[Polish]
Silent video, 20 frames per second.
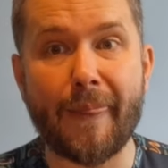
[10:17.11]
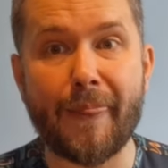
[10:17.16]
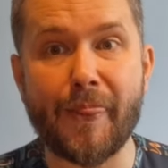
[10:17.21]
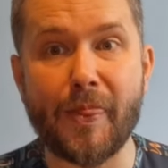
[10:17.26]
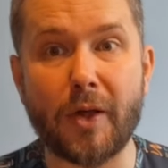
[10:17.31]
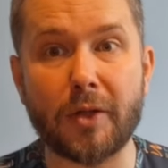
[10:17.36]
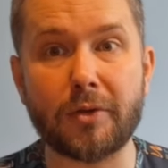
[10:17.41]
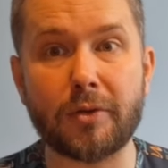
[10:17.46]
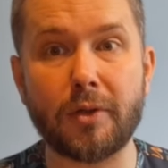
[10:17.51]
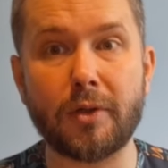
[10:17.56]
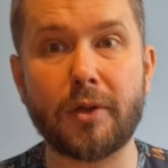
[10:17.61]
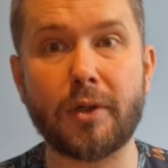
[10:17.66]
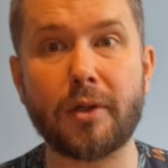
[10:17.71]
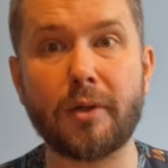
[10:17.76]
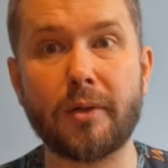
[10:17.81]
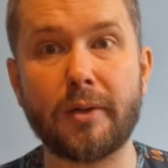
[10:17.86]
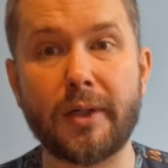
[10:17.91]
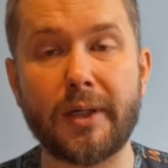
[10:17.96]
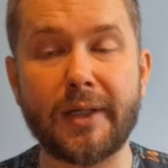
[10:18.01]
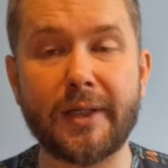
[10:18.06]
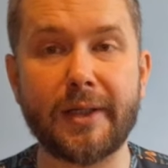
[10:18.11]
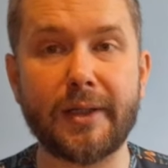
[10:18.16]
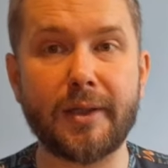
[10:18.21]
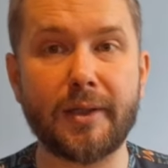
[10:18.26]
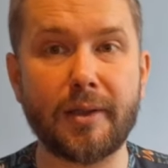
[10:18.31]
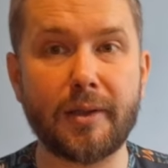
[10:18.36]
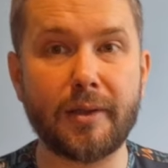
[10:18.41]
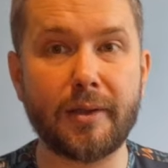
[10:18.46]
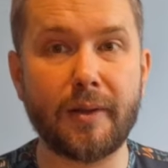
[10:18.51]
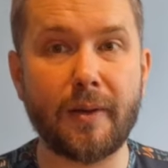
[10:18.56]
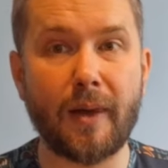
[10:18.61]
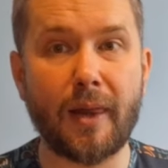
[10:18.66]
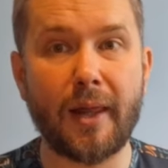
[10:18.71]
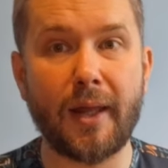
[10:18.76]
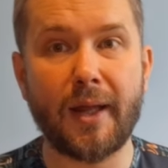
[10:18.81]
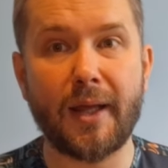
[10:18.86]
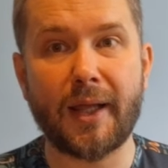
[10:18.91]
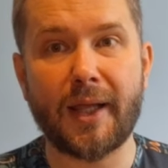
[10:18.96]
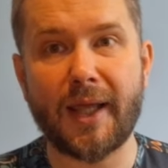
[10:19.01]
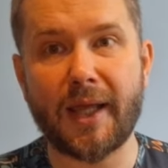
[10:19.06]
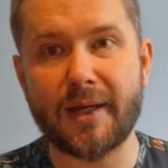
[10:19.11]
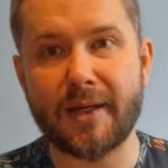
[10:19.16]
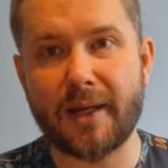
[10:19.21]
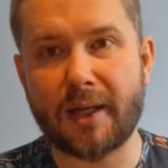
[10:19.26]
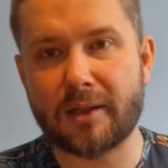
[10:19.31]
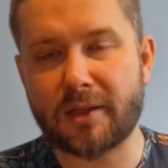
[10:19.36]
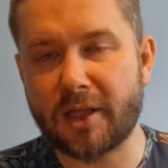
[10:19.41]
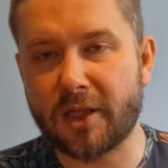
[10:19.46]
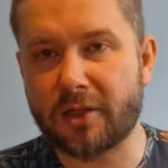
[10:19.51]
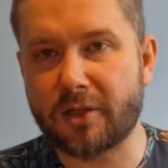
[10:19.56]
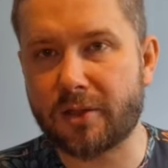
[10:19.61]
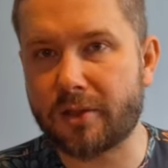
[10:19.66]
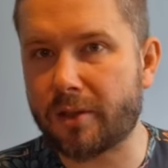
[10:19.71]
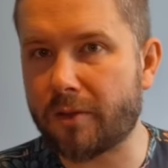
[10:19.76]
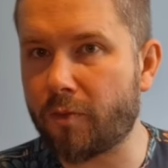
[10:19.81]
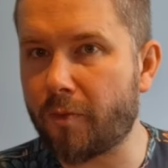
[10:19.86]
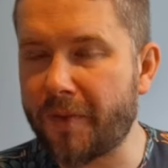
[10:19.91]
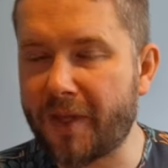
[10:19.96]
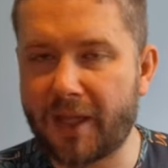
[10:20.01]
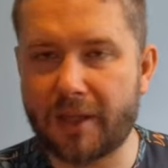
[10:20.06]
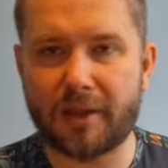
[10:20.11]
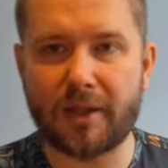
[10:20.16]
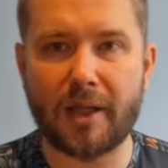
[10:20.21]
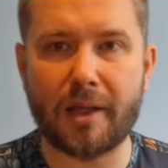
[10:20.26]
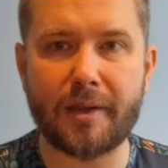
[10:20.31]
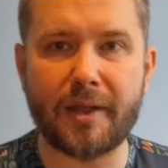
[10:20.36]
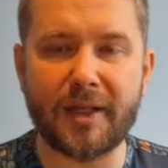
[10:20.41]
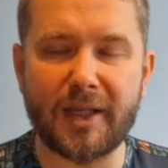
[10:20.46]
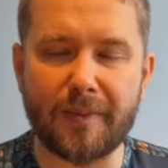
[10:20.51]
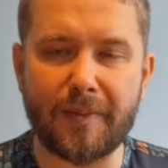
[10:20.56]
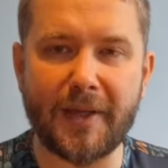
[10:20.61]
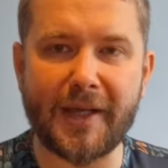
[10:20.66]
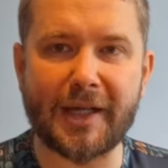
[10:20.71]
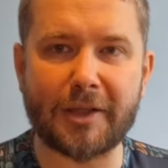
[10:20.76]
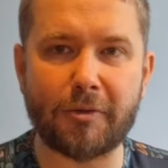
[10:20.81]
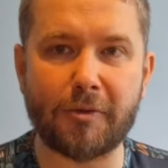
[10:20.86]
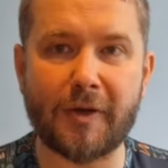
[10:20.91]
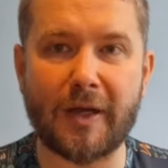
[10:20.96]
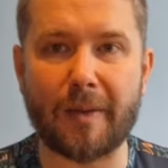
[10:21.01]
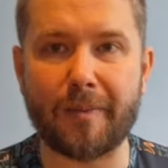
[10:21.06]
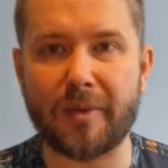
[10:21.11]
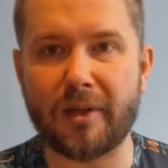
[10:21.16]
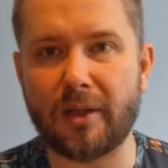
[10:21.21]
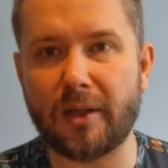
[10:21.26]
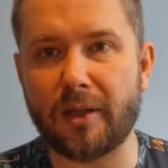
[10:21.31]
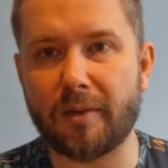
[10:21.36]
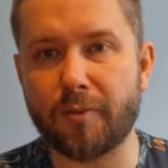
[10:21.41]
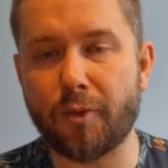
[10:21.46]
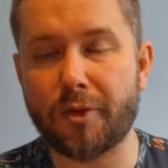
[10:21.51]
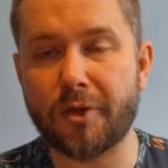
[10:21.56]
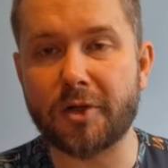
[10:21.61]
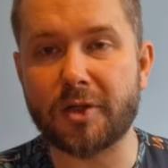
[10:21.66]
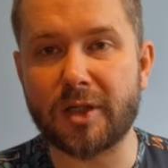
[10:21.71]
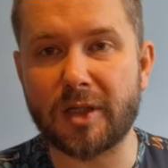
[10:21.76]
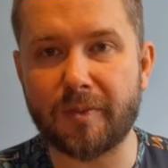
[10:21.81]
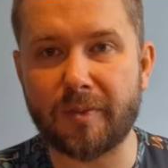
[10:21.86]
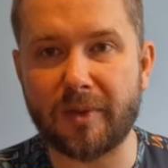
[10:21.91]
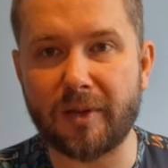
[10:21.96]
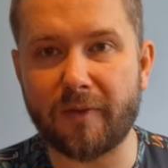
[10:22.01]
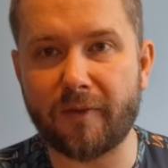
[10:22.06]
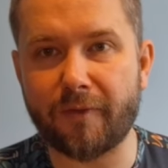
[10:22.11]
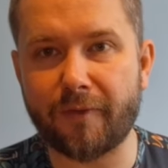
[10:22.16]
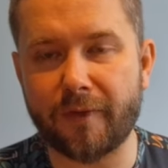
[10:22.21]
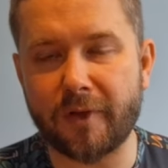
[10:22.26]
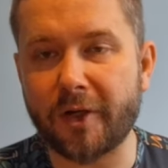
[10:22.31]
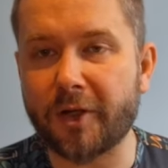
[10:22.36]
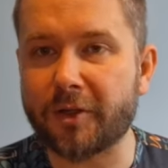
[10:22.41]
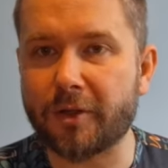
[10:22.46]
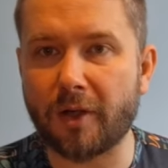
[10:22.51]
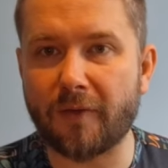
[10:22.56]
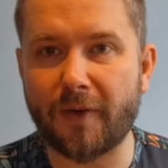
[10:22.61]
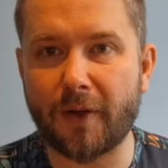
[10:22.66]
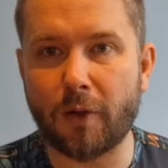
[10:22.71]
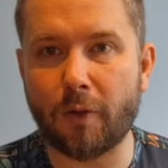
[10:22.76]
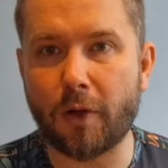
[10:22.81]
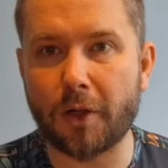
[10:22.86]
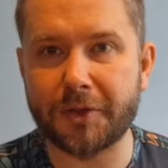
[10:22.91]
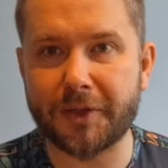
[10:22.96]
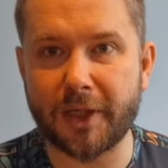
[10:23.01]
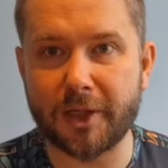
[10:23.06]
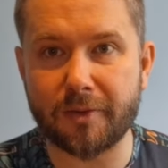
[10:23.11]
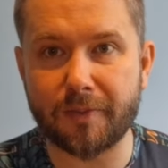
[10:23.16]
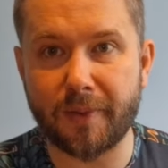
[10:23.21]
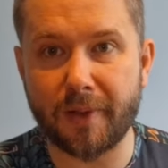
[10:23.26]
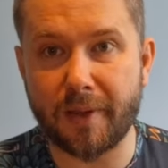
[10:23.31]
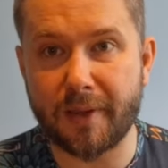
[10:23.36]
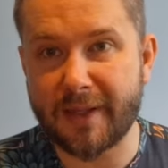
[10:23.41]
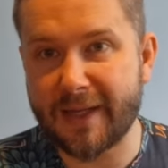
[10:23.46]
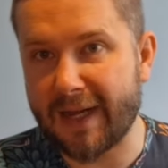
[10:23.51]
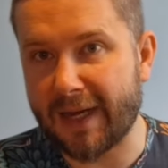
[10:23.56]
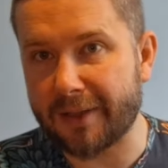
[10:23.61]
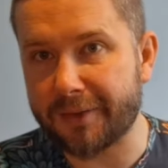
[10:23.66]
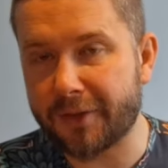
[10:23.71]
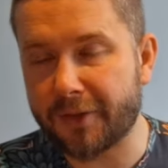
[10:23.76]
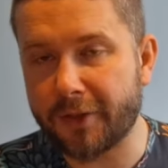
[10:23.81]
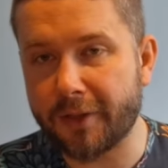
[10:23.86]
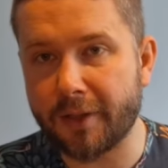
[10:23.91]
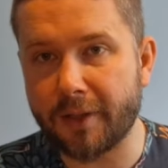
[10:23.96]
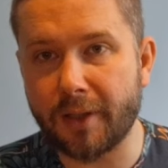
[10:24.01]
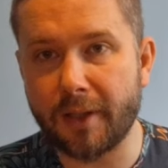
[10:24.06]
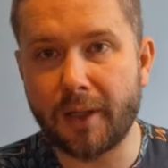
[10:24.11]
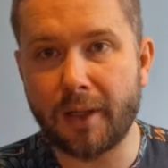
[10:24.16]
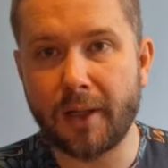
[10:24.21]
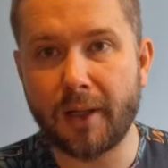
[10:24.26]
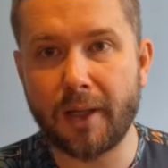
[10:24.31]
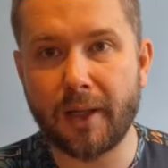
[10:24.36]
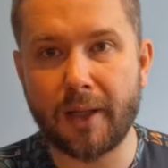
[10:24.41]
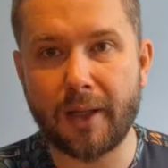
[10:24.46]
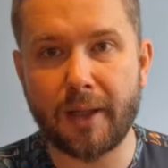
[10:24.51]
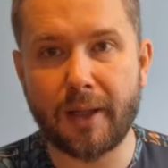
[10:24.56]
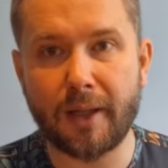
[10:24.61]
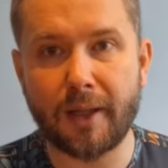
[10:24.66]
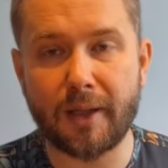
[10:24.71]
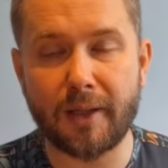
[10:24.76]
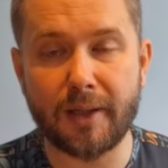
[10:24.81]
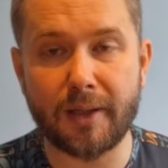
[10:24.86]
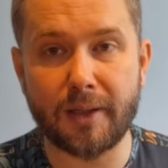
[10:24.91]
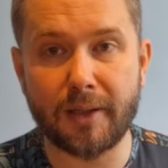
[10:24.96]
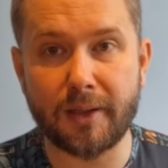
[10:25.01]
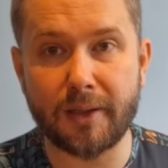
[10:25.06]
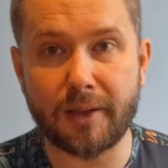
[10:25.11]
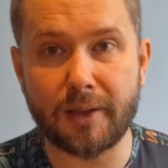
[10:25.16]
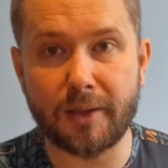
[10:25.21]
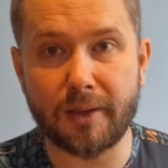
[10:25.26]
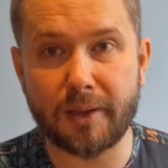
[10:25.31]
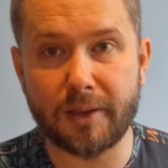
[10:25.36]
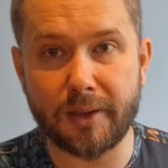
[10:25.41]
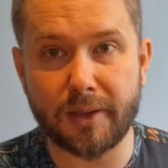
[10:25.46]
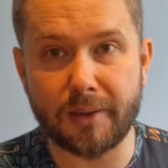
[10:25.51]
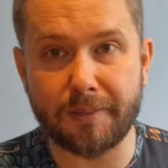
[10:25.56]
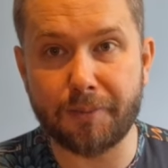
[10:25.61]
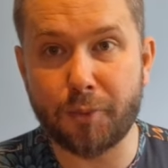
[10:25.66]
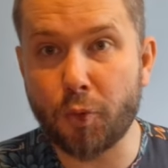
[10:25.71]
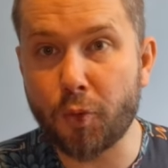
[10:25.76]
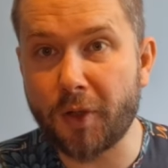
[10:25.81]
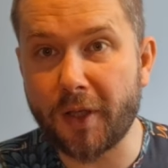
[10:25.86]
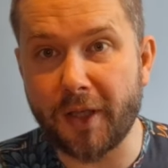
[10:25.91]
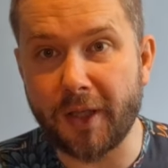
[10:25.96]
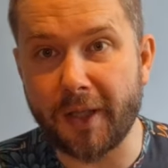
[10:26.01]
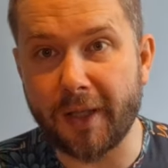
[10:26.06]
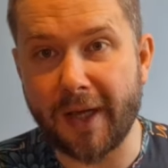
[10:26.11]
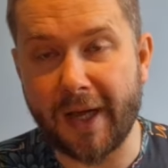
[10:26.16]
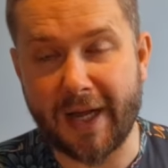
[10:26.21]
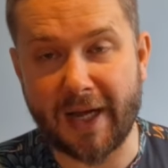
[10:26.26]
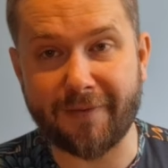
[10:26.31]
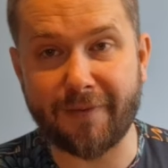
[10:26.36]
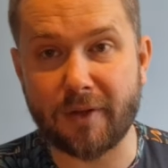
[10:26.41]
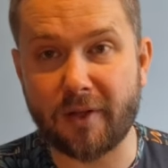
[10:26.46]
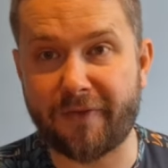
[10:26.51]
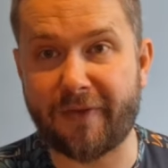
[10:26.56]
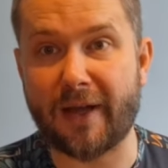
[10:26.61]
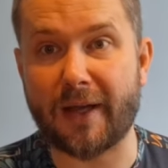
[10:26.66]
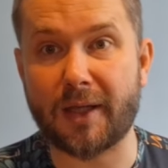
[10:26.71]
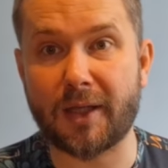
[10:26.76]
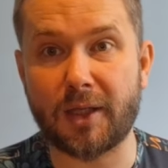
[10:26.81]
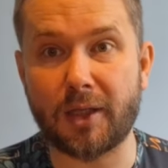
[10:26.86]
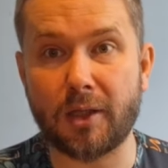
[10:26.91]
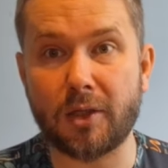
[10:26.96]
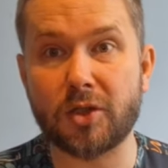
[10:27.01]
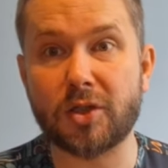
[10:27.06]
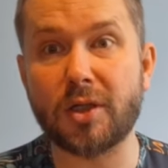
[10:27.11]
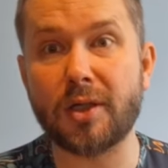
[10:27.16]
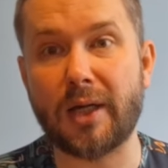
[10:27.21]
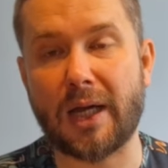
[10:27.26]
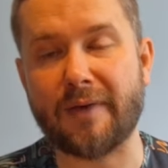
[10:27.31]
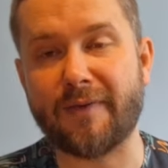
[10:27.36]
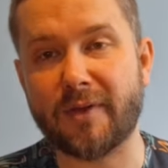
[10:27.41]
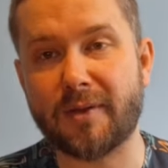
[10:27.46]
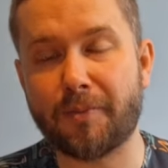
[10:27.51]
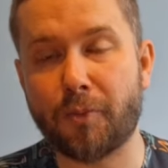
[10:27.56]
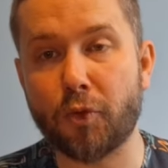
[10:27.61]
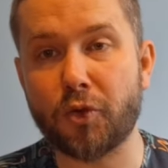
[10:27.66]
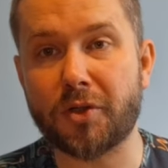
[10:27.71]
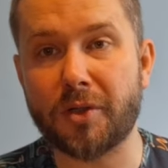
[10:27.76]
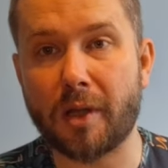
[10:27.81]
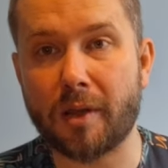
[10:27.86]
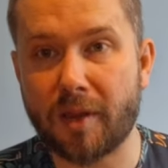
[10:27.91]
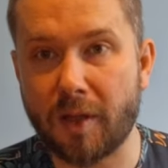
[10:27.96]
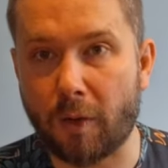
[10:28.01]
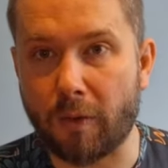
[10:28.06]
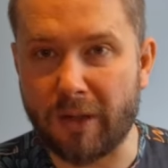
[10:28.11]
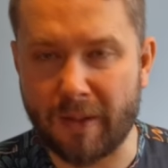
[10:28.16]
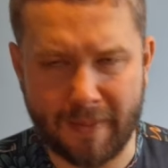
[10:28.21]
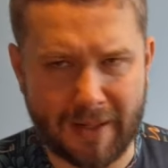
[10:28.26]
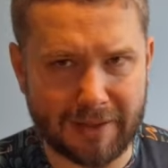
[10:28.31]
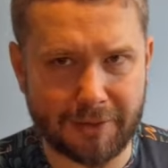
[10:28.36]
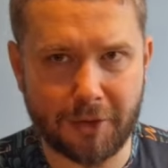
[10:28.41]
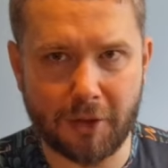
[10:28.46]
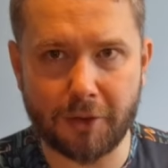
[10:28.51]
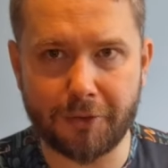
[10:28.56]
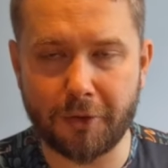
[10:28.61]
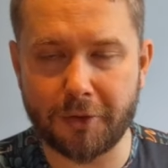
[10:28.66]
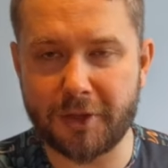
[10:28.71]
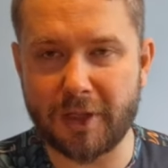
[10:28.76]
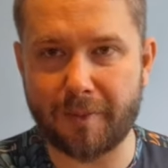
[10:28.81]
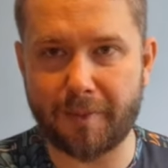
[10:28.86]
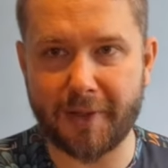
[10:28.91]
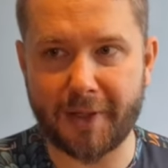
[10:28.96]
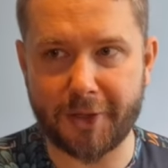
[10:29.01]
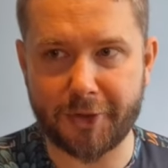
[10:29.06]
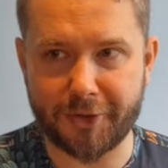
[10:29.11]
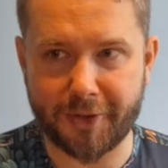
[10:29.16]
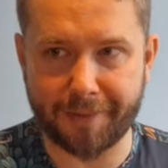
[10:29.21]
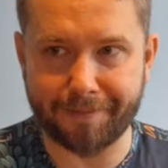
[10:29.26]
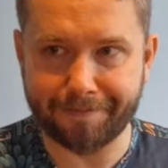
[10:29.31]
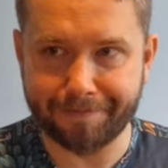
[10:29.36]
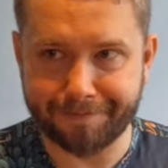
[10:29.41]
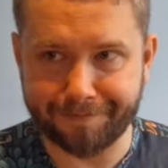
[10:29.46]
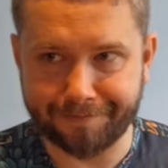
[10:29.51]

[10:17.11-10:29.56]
no to e, jednak też umiejętnie z innymi gatunkami muzycznymi flirtował, chociażby z country, e, boogie, a nawet funky, czy nawet później soulem, ale do tego dojdziemy jeszcze.